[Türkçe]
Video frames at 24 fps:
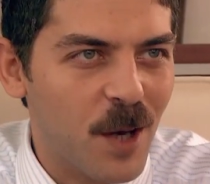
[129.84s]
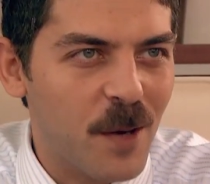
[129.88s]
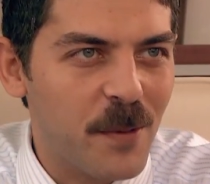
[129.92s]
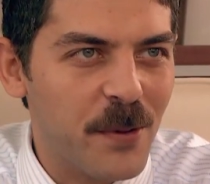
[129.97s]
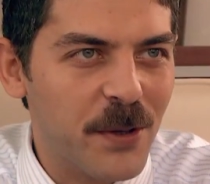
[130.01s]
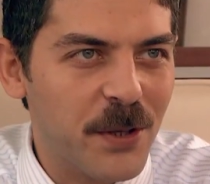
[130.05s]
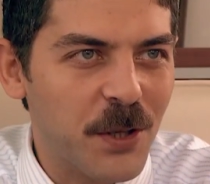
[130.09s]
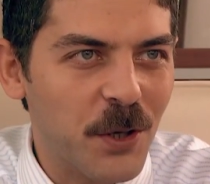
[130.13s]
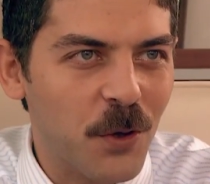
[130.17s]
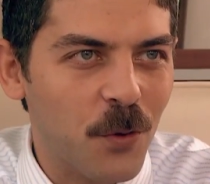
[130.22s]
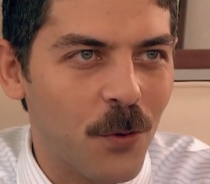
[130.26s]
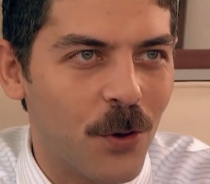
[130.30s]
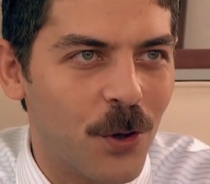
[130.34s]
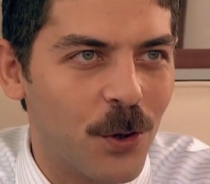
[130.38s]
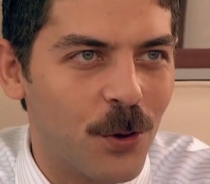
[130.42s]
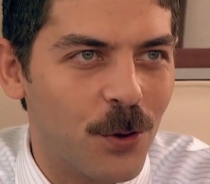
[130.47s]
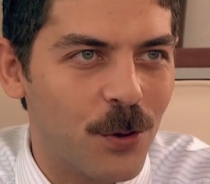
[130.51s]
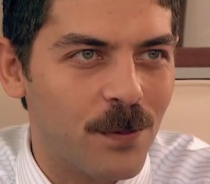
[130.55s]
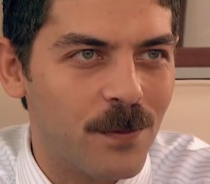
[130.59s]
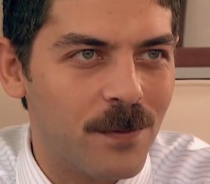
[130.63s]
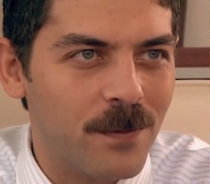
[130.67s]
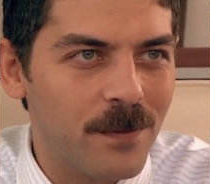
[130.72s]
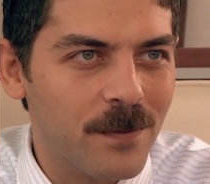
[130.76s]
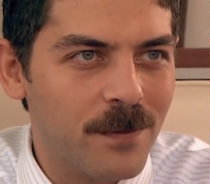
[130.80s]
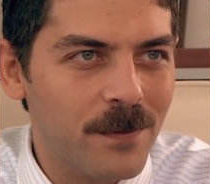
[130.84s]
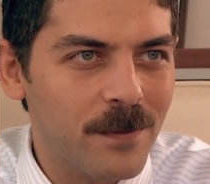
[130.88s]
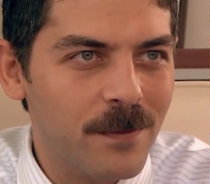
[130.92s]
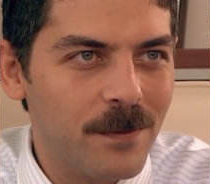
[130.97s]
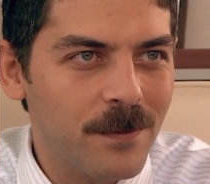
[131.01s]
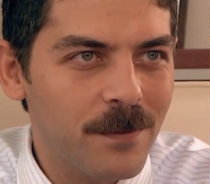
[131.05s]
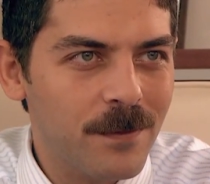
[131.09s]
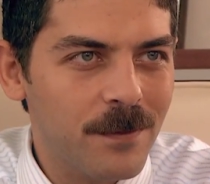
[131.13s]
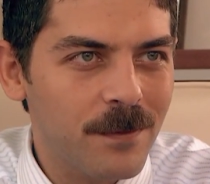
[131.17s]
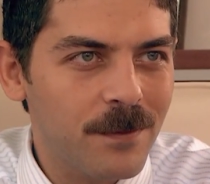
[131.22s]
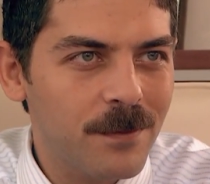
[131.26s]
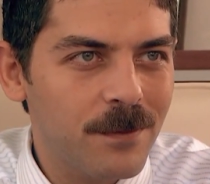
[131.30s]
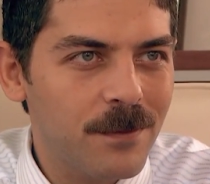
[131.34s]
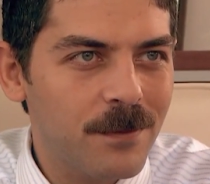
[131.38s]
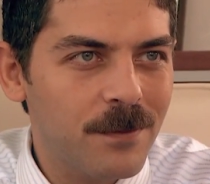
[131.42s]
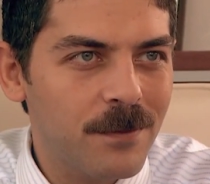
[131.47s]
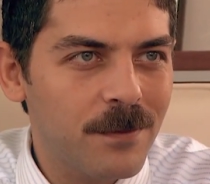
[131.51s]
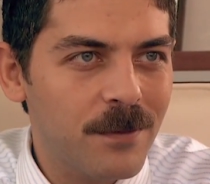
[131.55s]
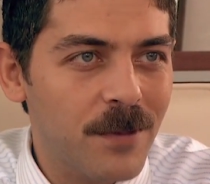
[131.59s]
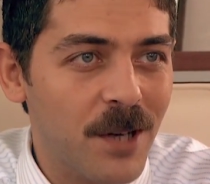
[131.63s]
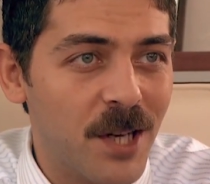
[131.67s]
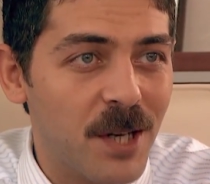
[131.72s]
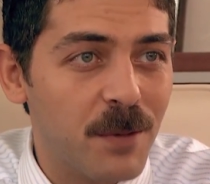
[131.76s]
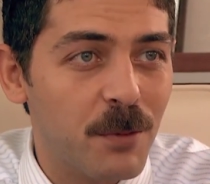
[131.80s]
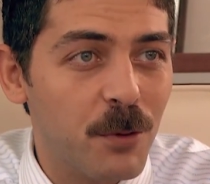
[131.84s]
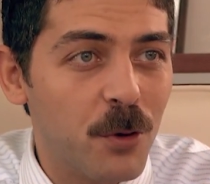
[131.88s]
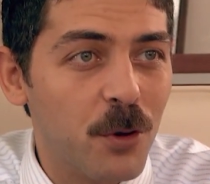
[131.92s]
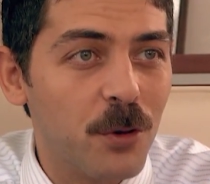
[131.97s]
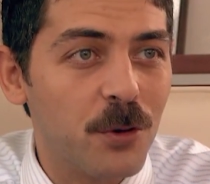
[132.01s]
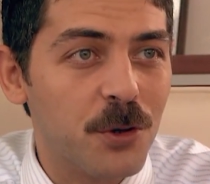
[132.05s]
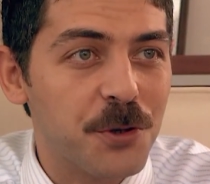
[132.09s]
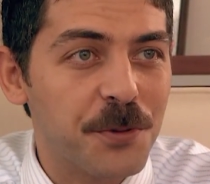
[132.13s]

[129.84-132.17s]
Elbette güveniyorum. Hele bu